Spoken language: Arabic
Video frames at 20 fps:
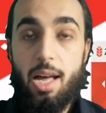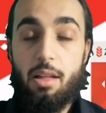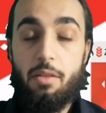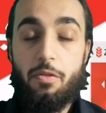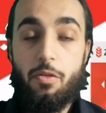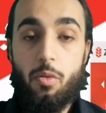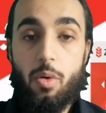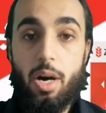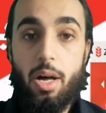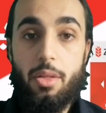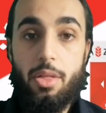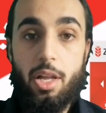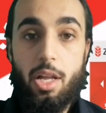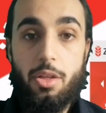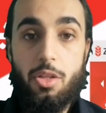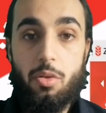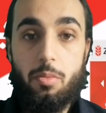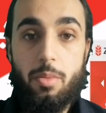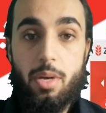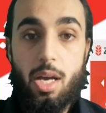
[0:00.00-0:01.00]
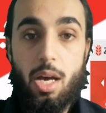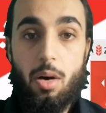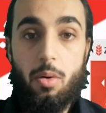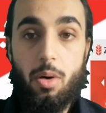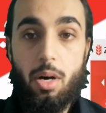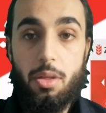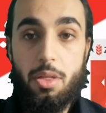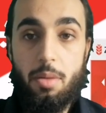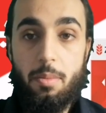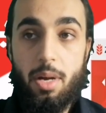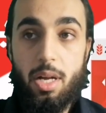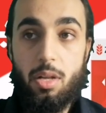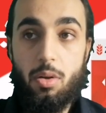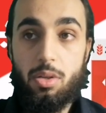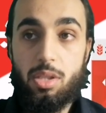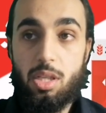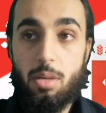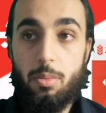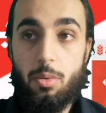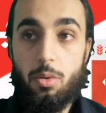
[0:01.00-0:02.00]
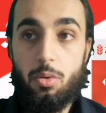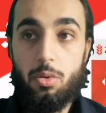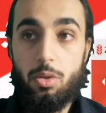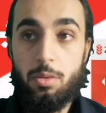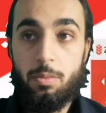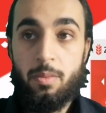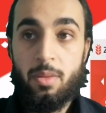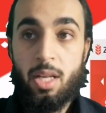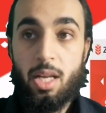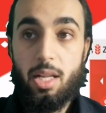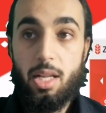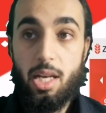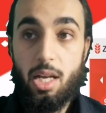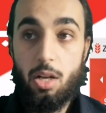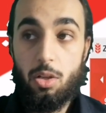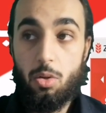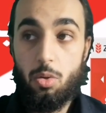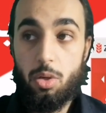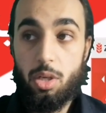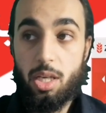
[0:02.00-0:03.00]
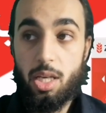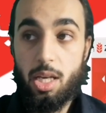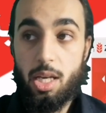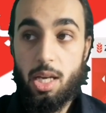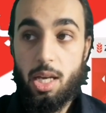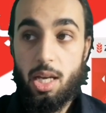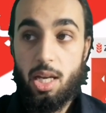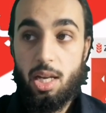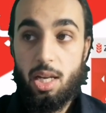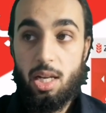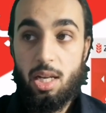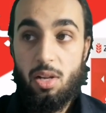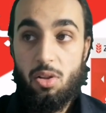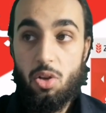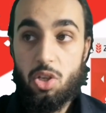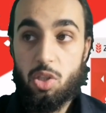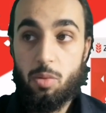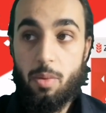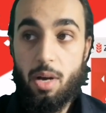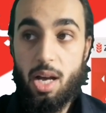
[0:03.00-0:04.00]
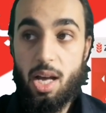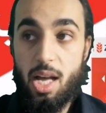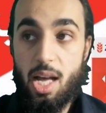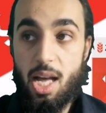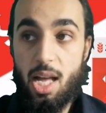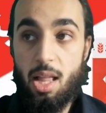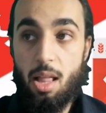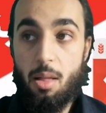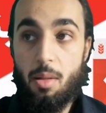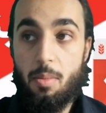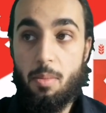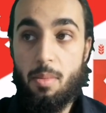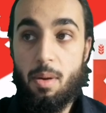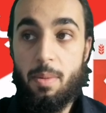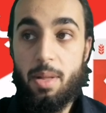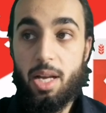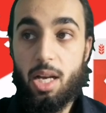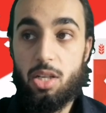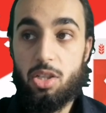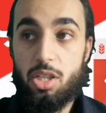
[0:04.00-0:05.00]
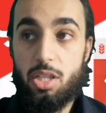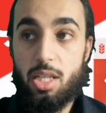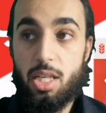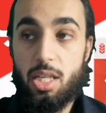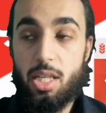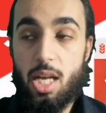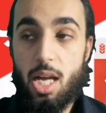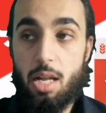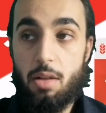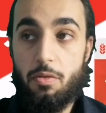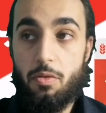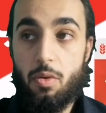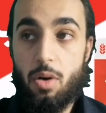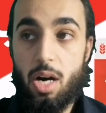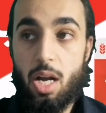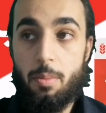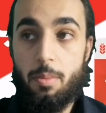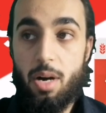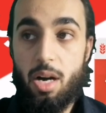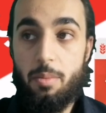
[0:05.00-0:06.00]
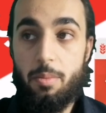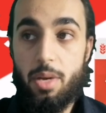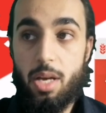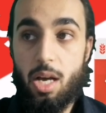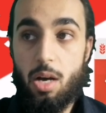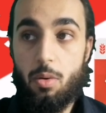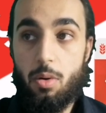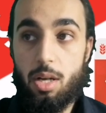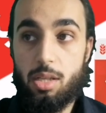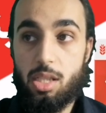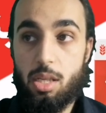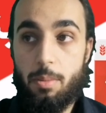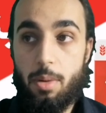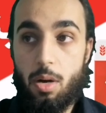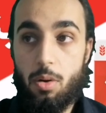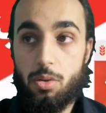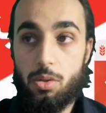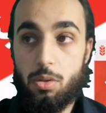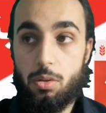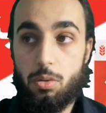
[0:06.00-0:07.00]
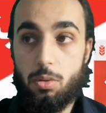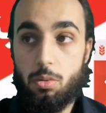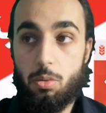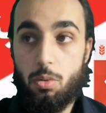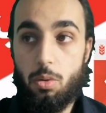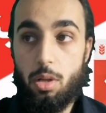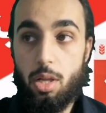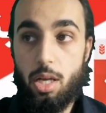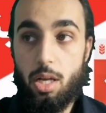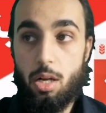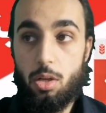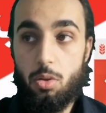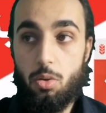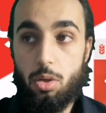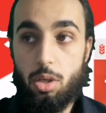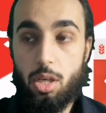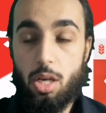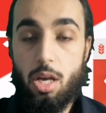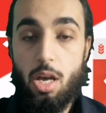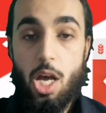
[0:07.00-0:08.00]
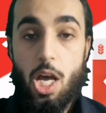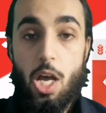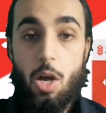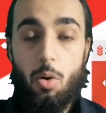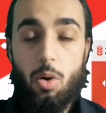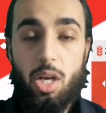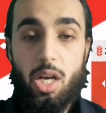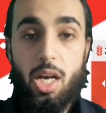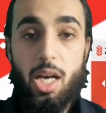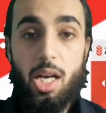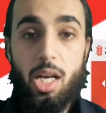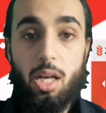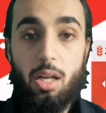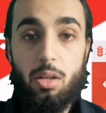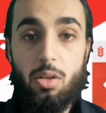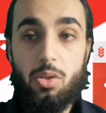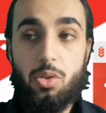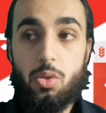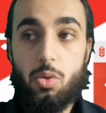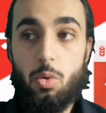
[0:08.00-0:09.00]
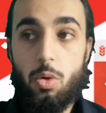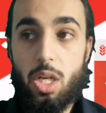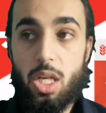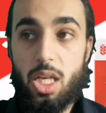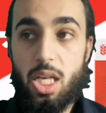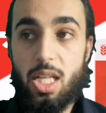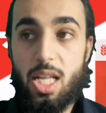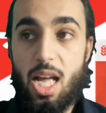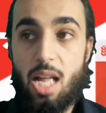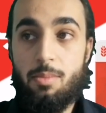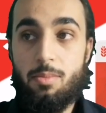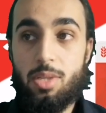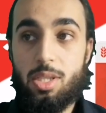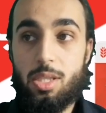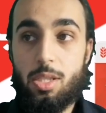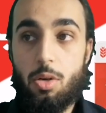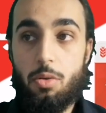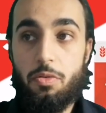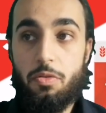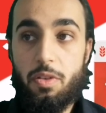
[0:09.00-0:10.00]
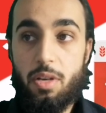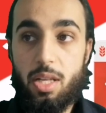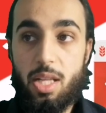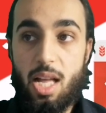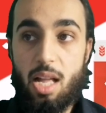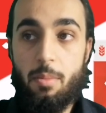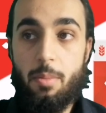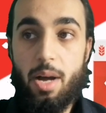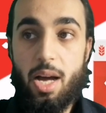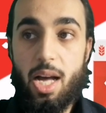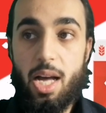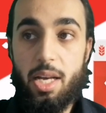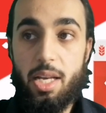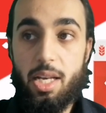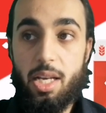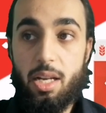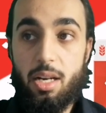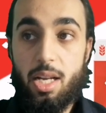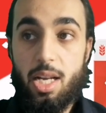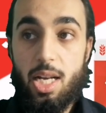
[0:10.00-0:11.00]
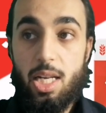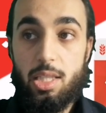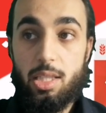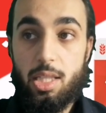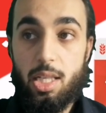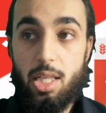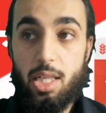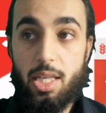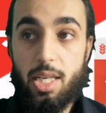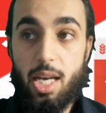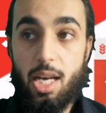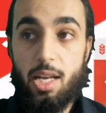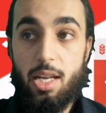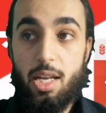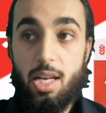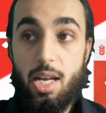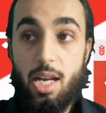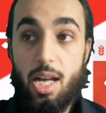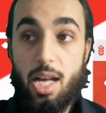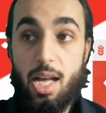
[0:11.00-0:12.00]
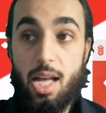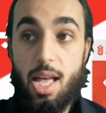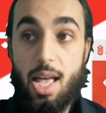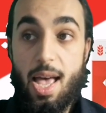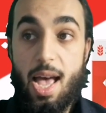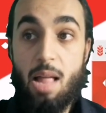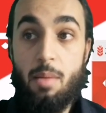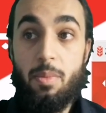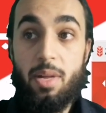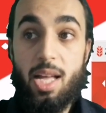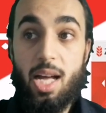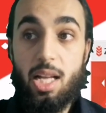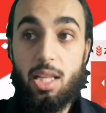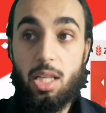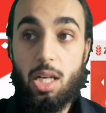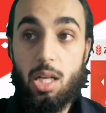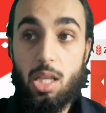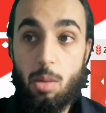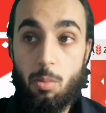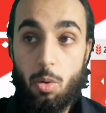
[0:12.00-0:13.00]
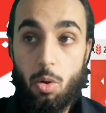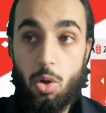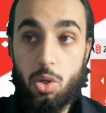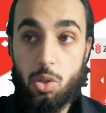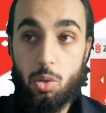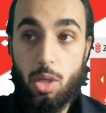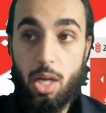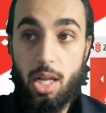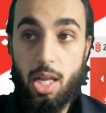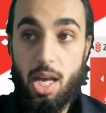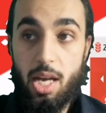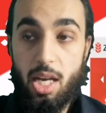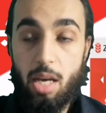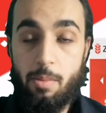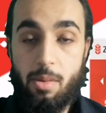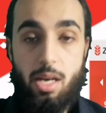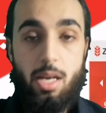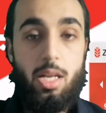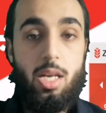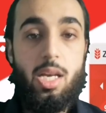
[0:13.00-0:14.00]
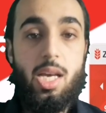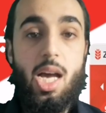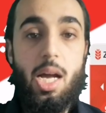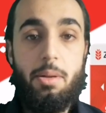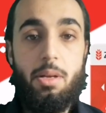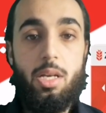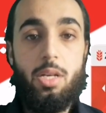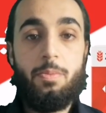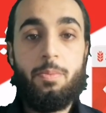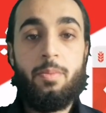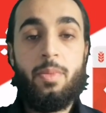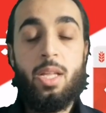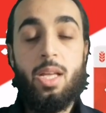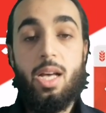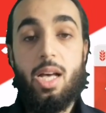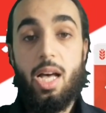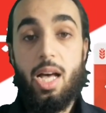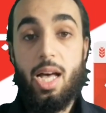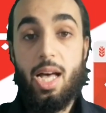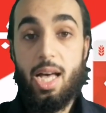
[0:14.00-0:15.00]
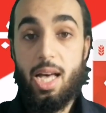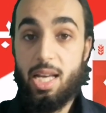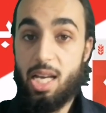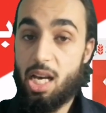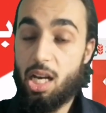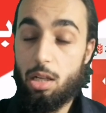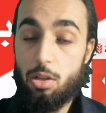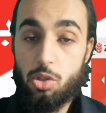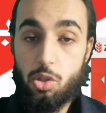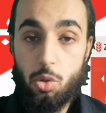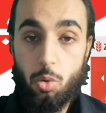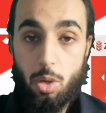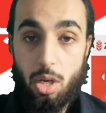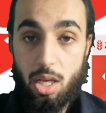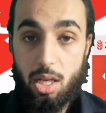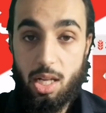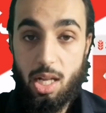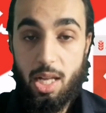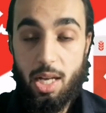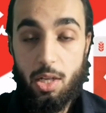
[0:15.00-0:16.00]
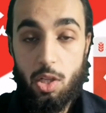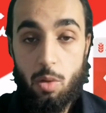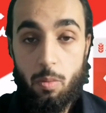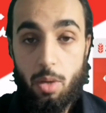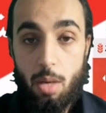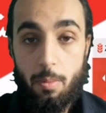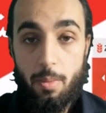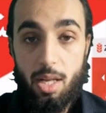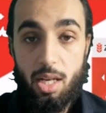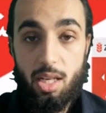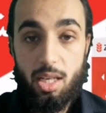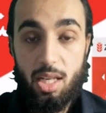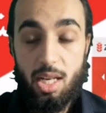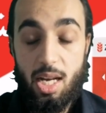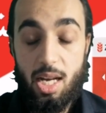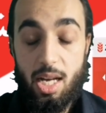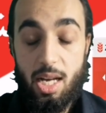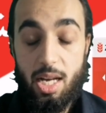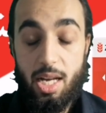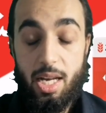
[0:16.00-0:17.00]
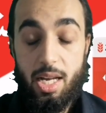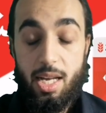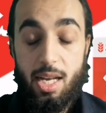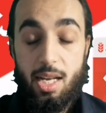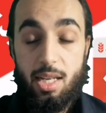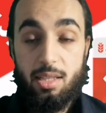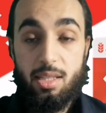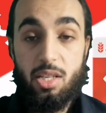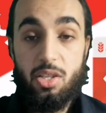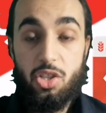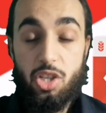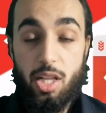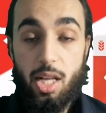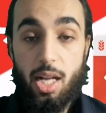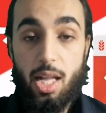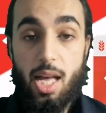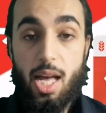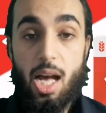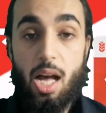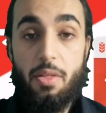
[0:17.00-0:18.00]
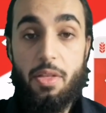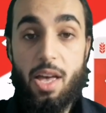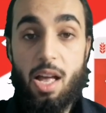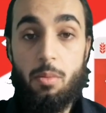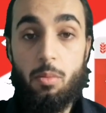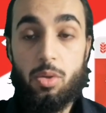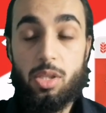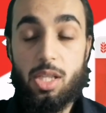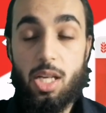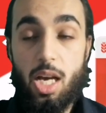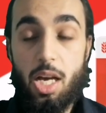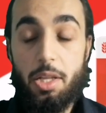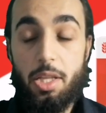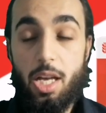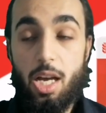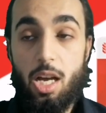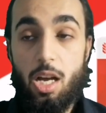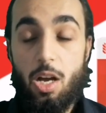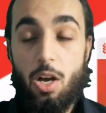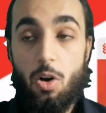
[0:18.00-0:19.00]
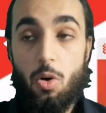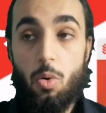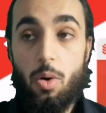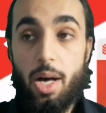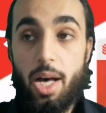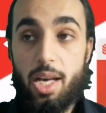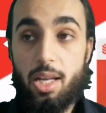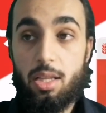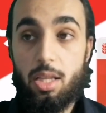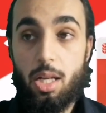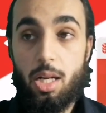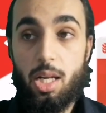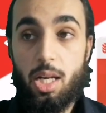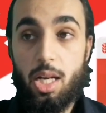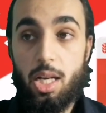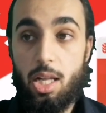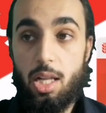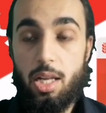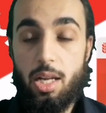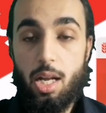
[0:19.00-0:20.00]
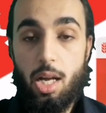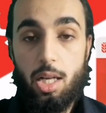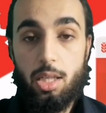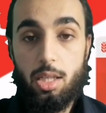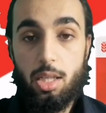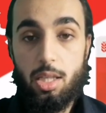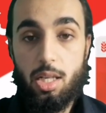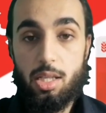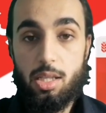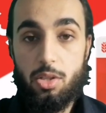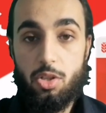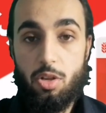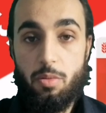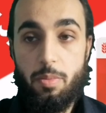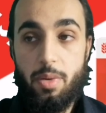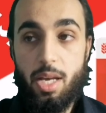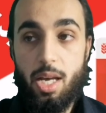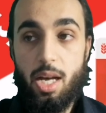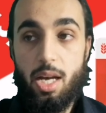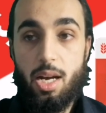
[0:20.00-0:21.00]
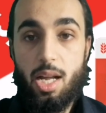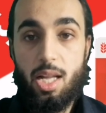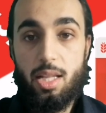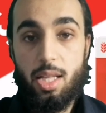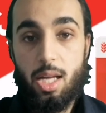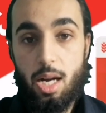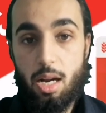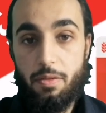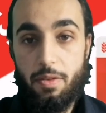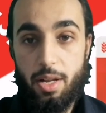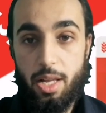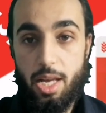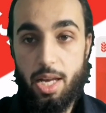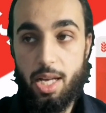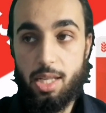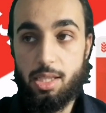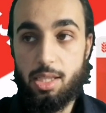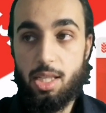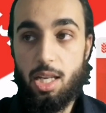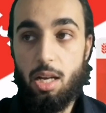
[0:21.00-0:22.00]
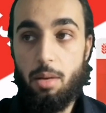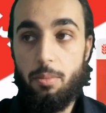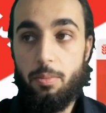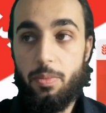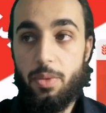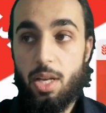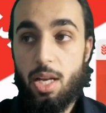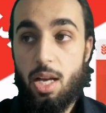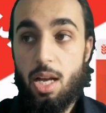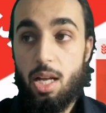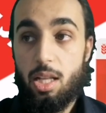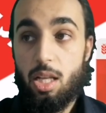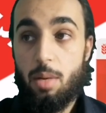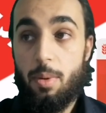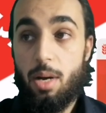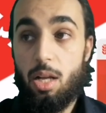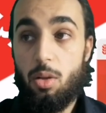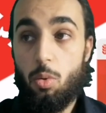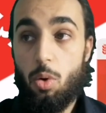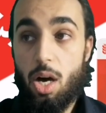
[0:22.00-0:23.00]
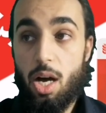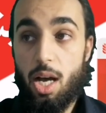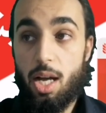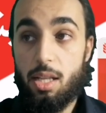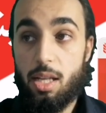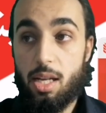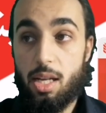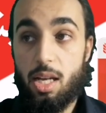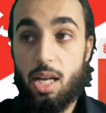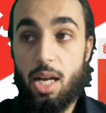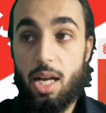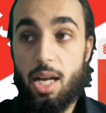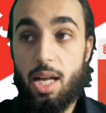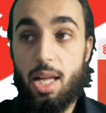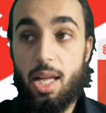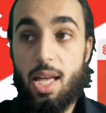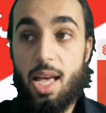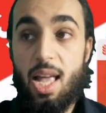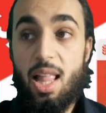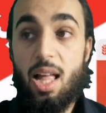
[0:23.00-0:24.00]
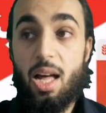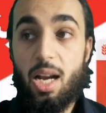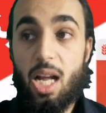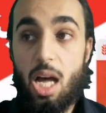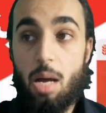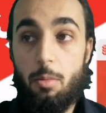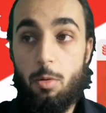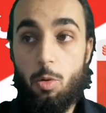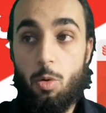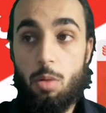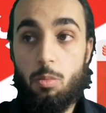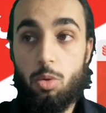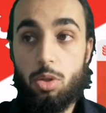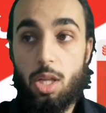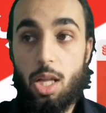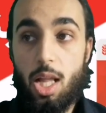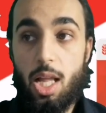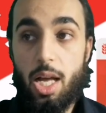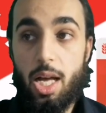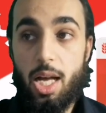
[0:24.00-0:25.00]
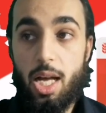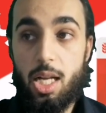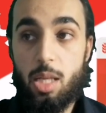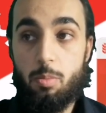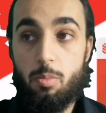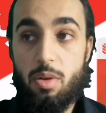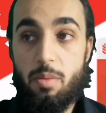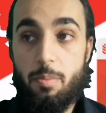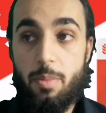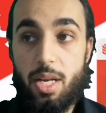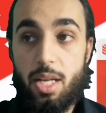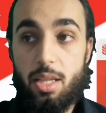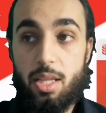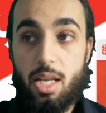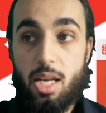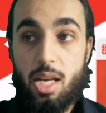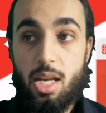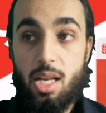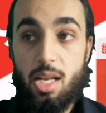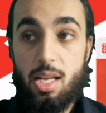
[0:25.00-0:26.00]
1378 ليرة تركي ليصبح المبلغ الجديد 1467 ليرة تركي ويحق للسوريين المستوفين المعايير تلك آه، المنح التقدم الحصول عليها كمالي يعني آه، يحق للسوريين اللي عندهم كملك آه، تسجيل على هذه المساعده وهاي الطريقه اللي راح تقدر تسجل بيها راح نتعرف عليها هسه طبعا واحد آه الارامل والمطلقات ممن